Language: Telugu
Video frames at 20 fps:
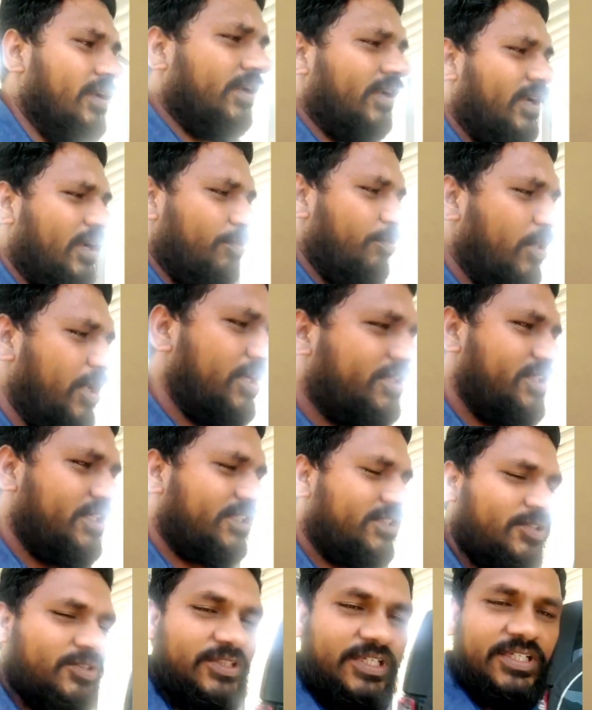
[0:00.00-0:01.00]
ఇంకా బ్లడ్
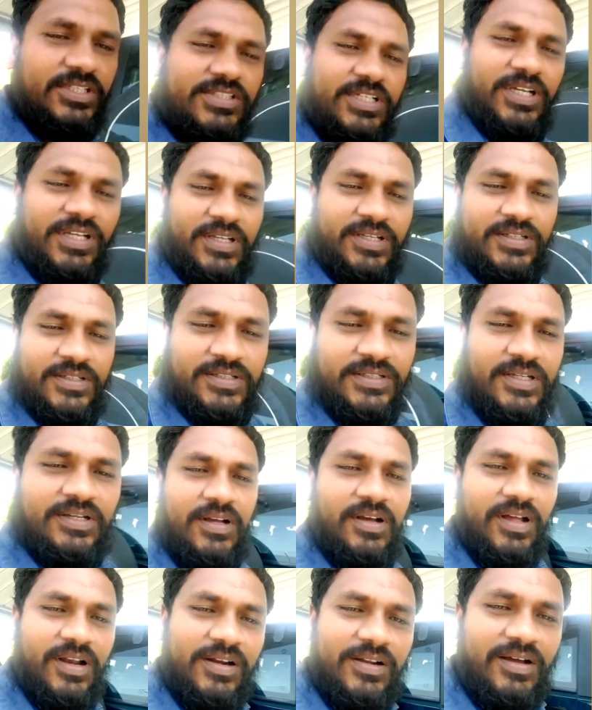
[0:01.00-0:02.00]
టెస్ట్ చేస్తే
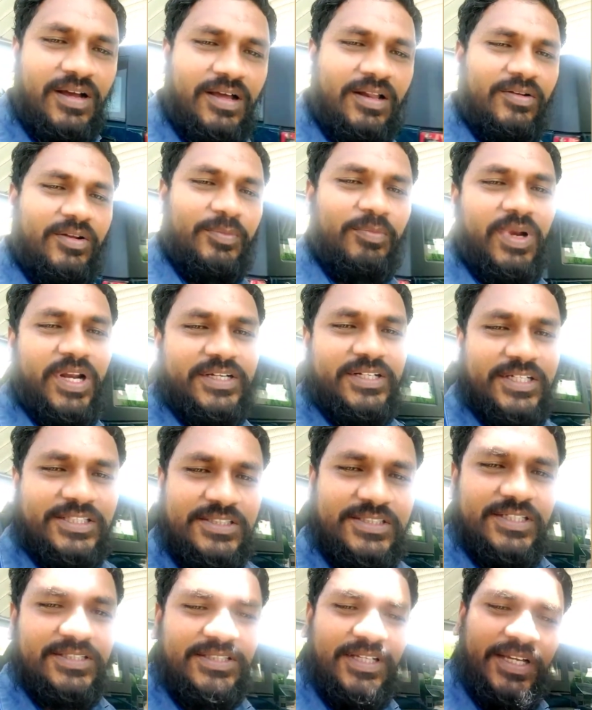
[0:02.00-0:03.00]
ఆల్కహాల్ బ్లడ్
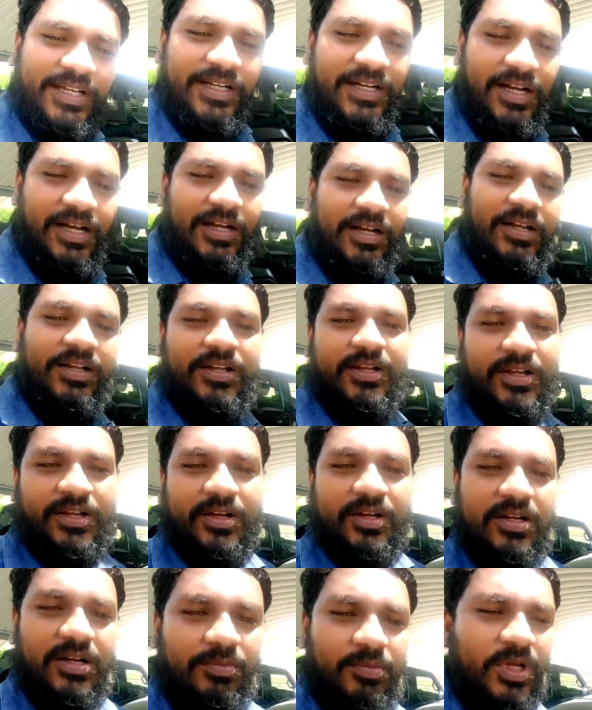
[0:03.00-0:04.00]
టెస్ట్ చేస్తే ఇంకా
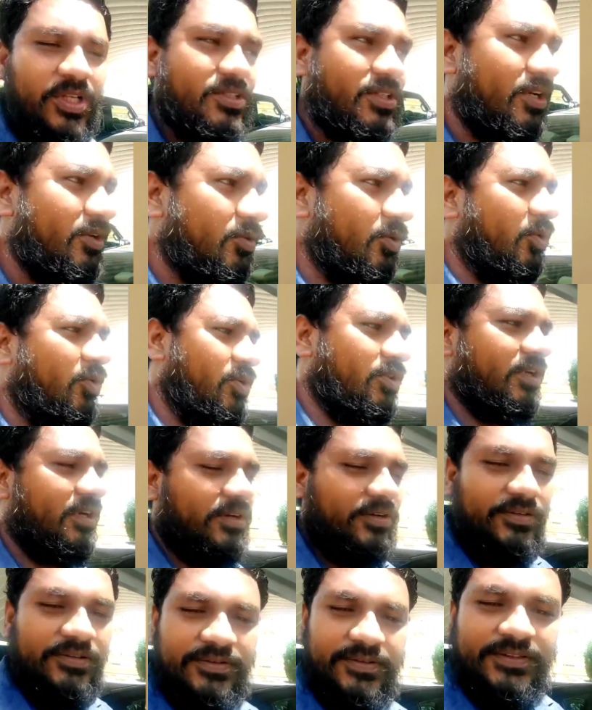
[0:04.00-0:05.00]
కంపల్సరీ
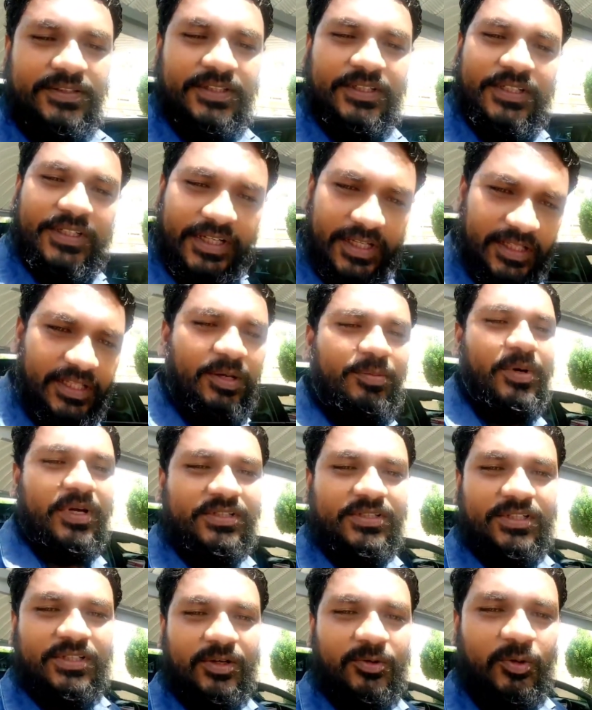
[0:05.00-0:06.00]
దొరుకుతారు ఇది
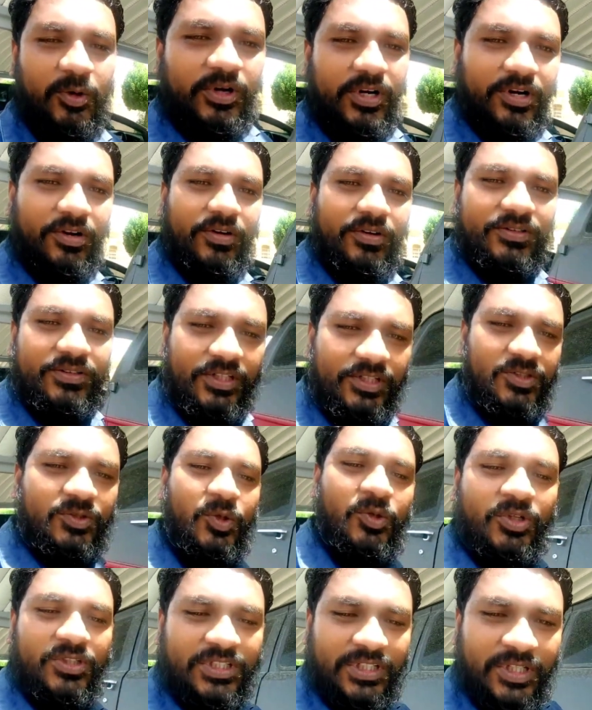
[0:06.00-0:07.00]
పరిస్థితి కోవిడ్లో
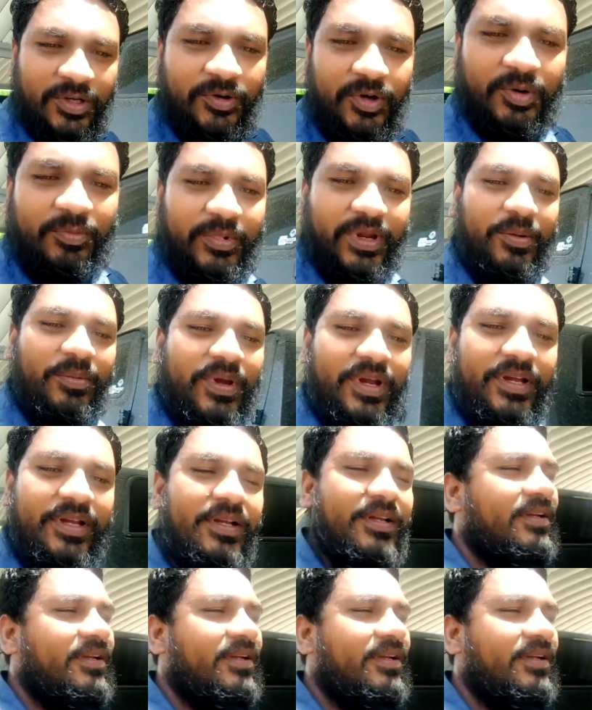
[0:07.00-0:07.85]
తీసుకుని వచ్చింది ఎవరు మేమే